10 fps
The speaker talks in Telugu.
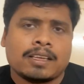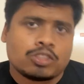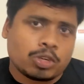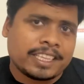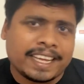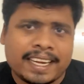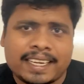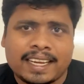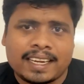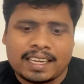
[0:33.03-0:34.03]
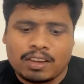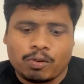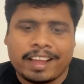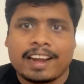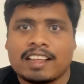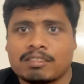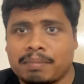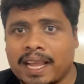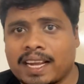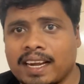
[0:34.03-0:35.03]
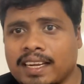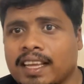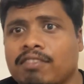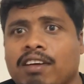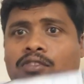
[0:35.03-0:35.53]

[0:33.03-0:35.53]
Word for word: సో ఇది ఏంటి అంటే వైర్లెస్ మైక్ అండి ఫర్